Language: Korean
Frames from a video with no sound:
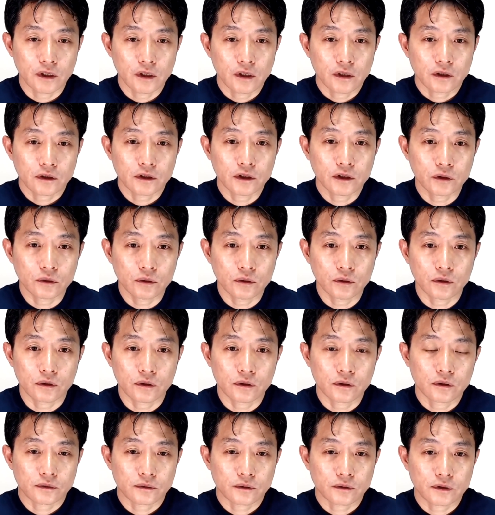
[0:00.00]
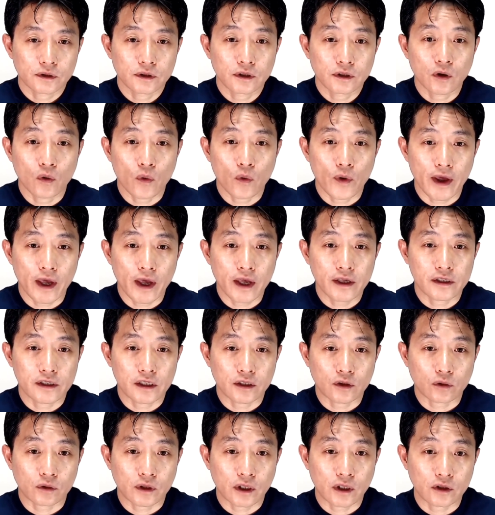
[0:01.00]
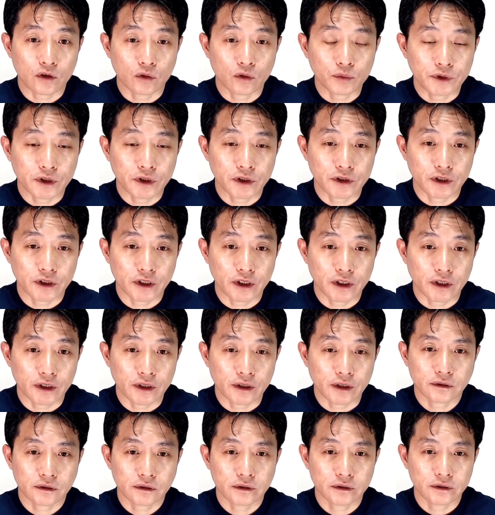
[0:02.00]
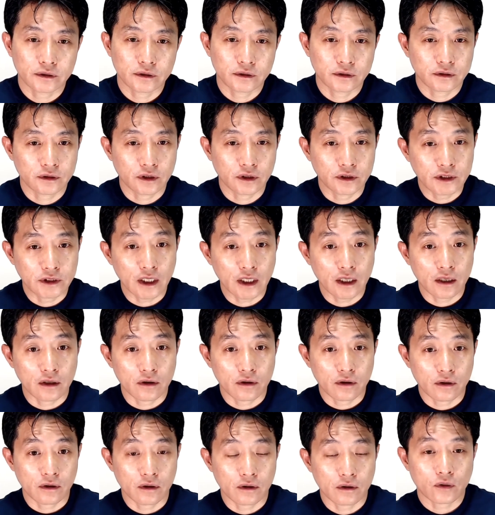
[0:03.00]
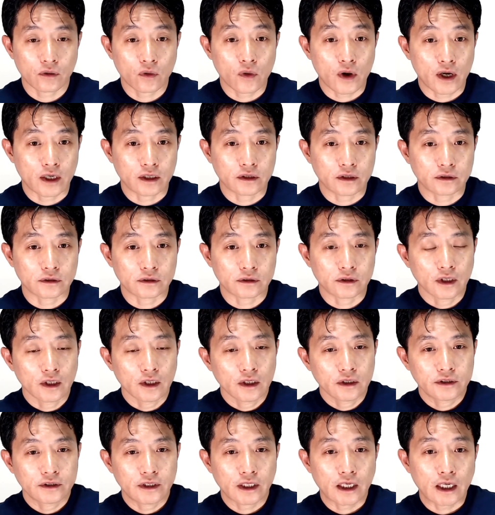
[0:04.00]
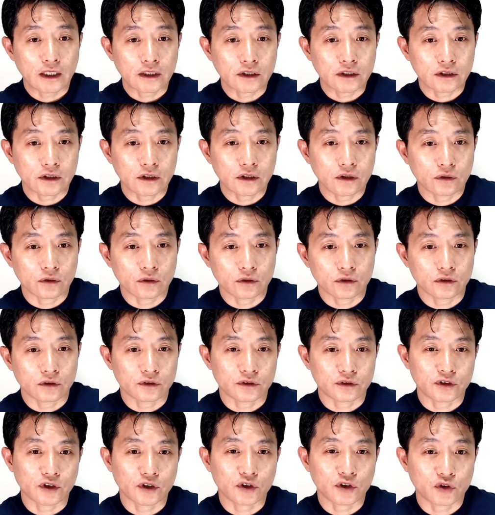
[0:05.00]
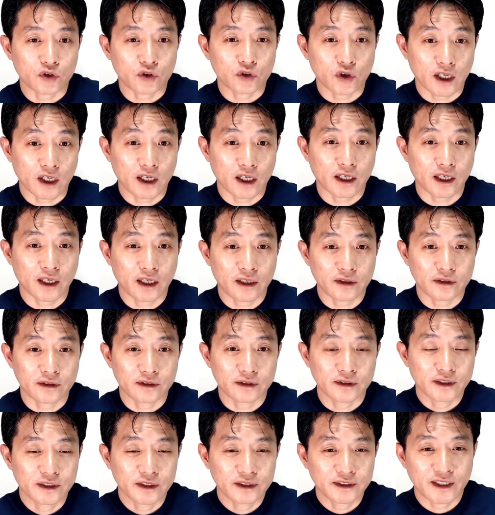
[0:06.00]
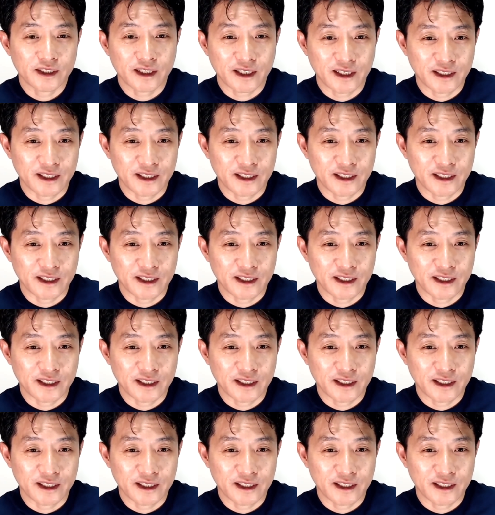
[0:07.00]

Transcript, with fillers: 그리고 그거 외에 이제 또 다른 옵션이 그 러시아어로 하는 제가 듣기로는 저도 정확하게는 제가